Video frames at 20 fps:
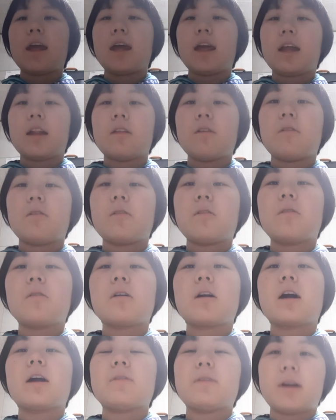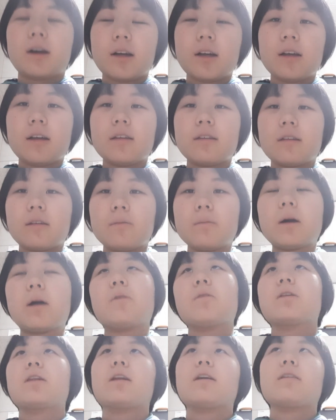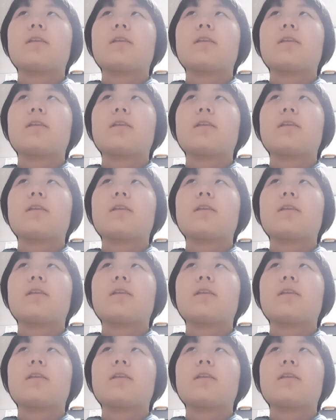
えっと、今回は、まあ、お知ら